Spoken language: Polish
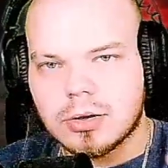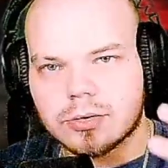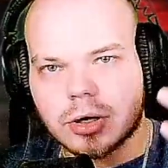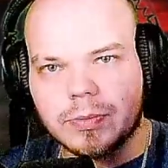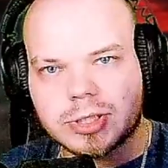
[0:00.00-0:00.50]

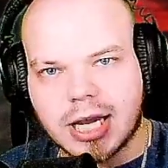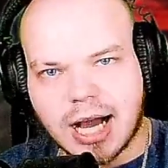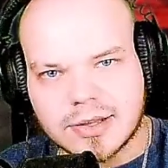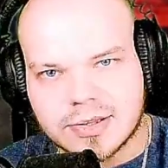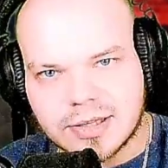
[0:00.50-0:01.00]
zrobić
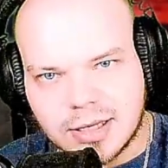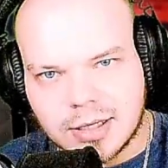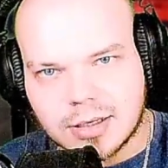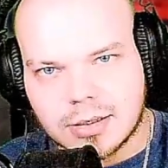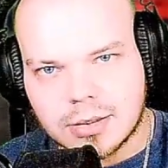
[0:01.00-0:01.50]

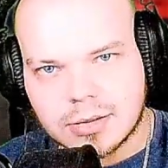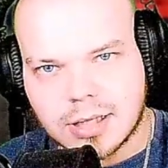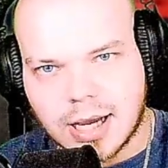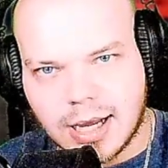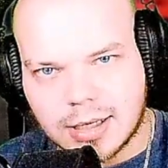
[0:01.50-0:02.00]
casting,
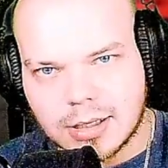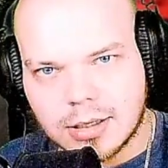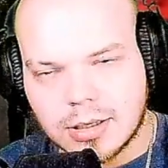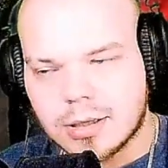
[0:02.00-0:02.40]
tak?